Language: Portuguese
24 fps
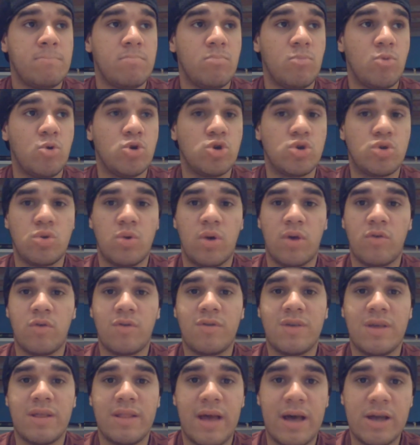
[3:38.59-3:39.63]
Mostrou a
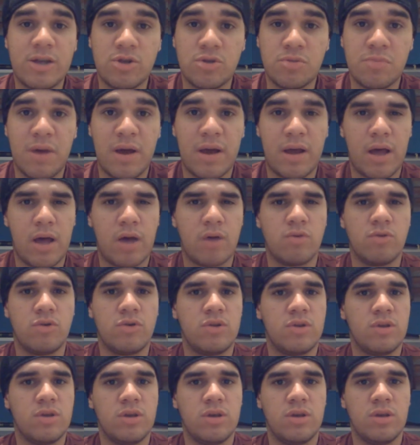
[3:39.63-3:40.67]
sociedade dos
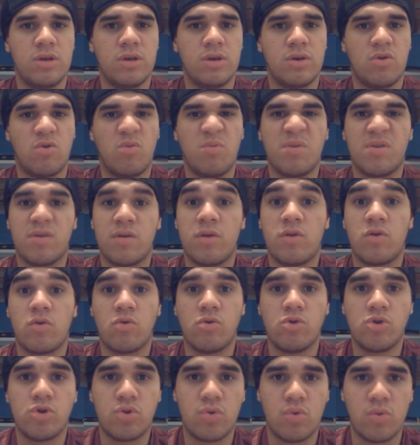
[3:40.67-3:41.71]
macacos se começando a se
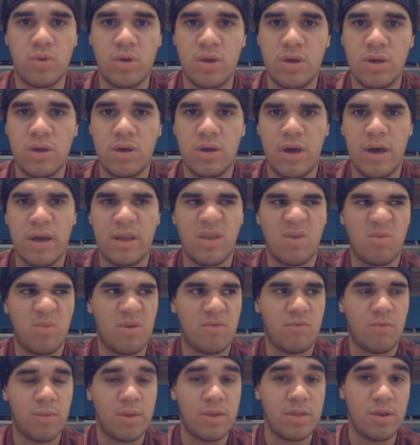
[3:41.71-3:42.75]
construir, ainda
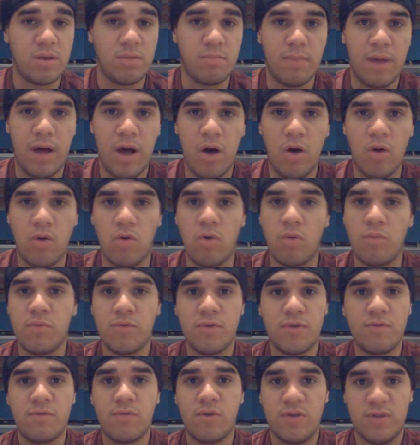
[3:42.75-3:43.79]
numa forma tribal, como
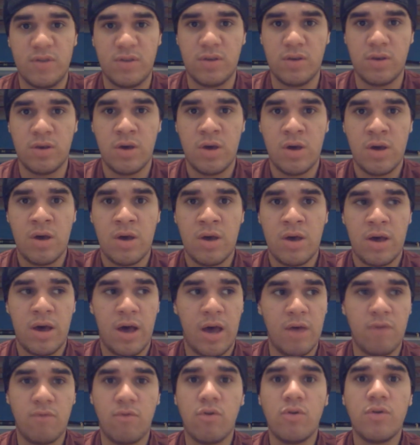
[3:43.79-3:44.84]
se fosse
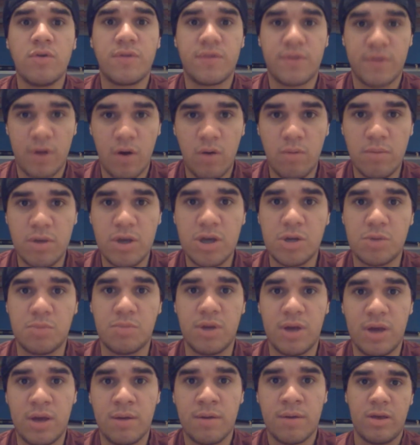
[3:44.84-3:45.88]
a evolução mesmo,
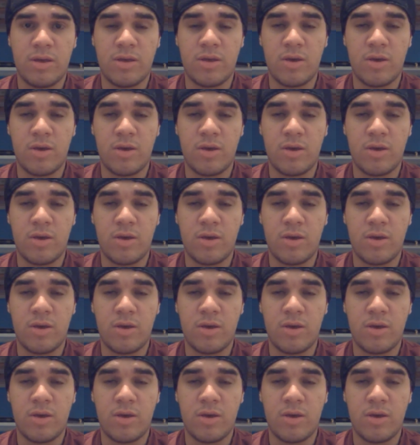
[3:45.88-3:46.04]
né?